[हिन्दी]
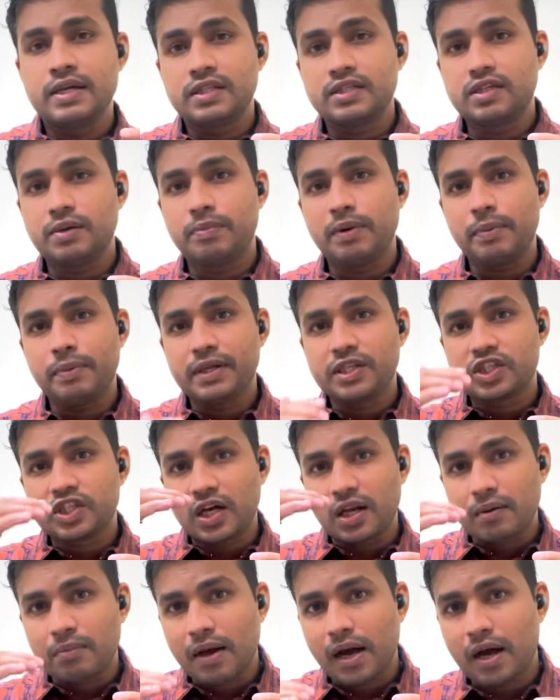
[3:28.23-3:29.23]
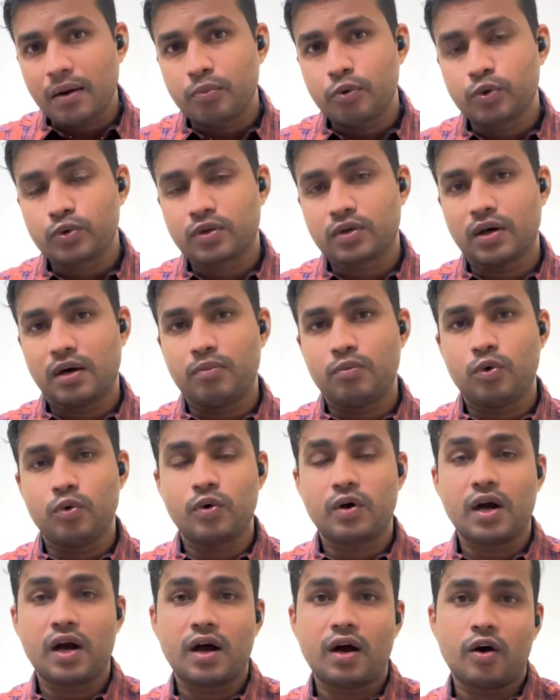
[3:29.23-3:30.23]
जब भी जल महाभूत कम
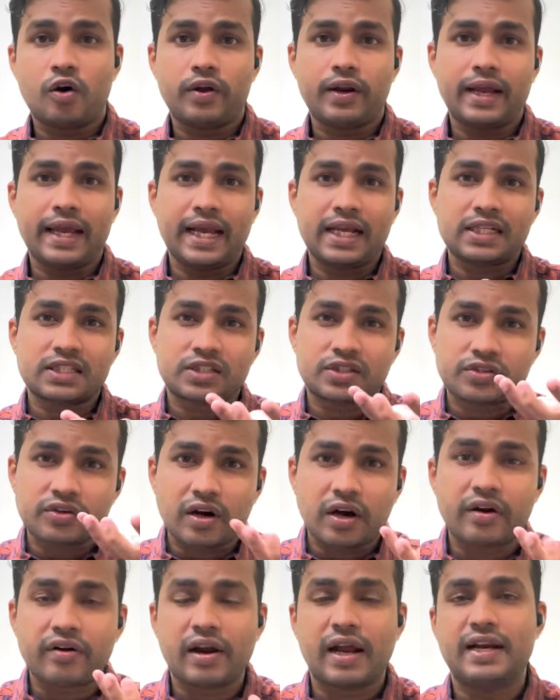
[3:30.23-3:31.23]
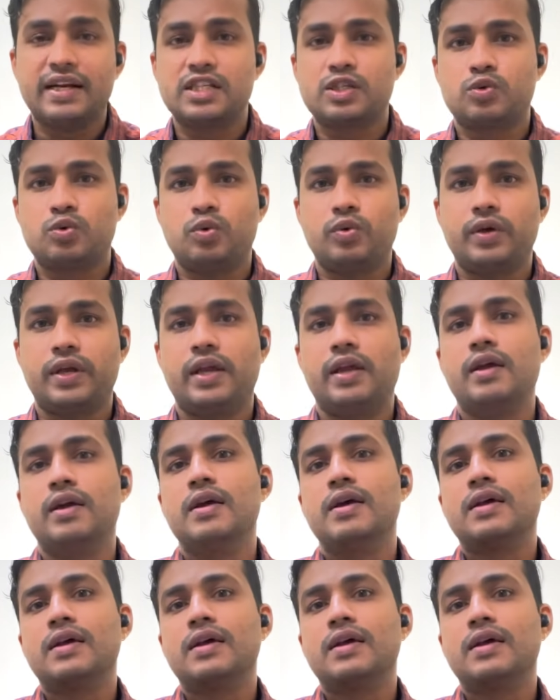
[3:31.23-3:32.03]
होगा और एक्स्ट्रा ड्राइनेस होगी